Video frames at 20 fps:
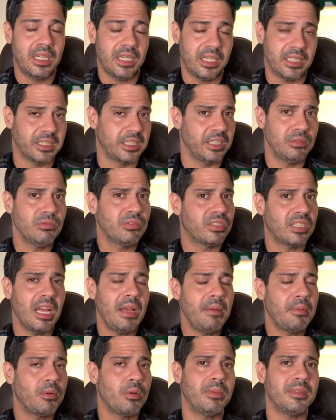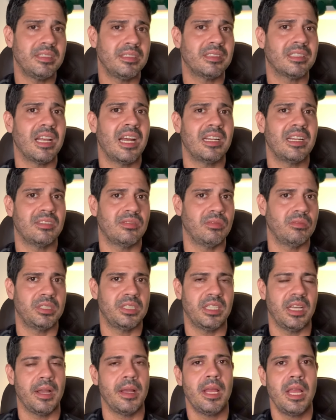A gente não sabe como esses caras vão
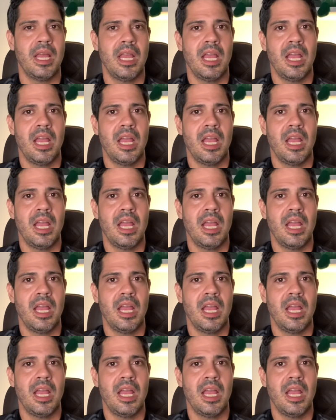estar.